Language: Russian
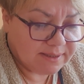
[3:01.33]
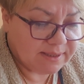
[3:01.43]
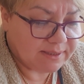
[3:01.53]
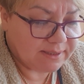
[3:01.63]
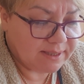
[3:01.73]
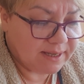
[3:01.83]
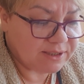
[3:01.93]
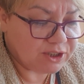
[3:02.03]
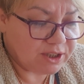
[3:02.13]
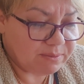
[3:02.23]
Нат...
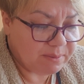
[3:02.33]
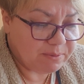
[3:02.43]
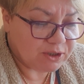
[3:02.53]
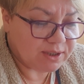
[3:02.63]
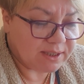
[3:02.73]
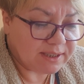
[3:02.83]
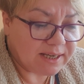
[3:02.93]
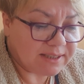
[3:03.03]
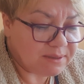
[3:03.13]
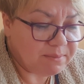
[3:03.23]
Анжела пишет.
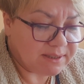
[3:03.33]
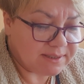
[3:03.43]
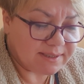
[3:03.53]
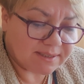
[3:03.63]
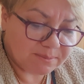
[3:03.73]
Наталья, ты молодец.